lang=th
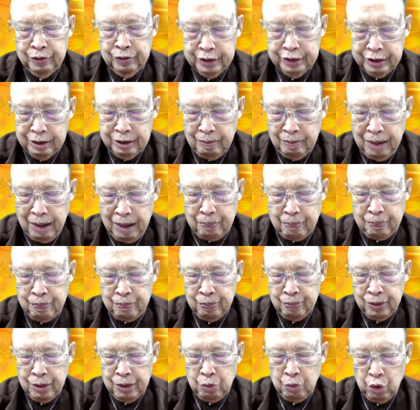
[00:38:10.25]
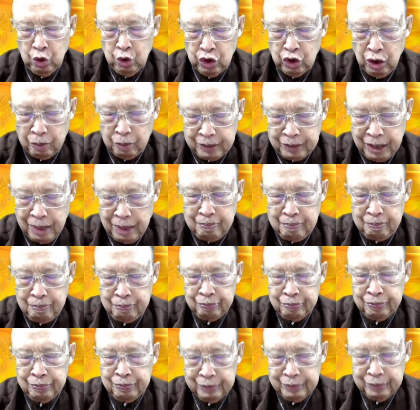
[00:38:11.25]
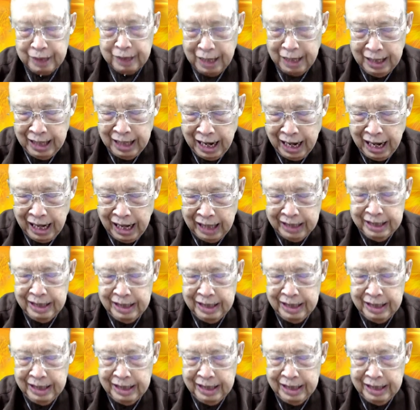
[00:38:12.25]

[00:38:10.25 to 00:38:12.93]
สำหรับผู้สอบธรรมทั้งหลาย